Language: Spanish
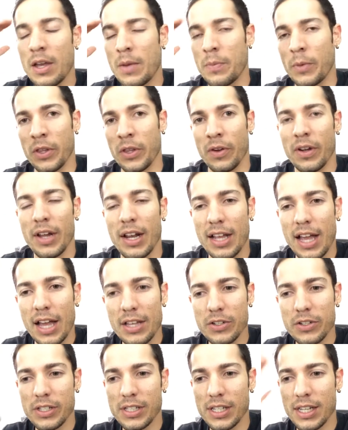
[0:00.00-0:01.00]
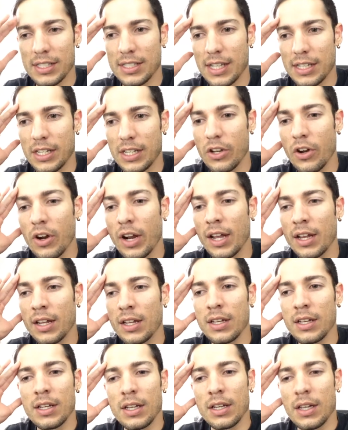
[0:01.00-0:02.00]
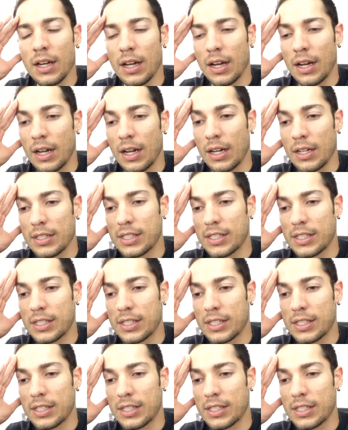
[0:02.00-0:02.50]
Bueno, el caso es que esta señora ah,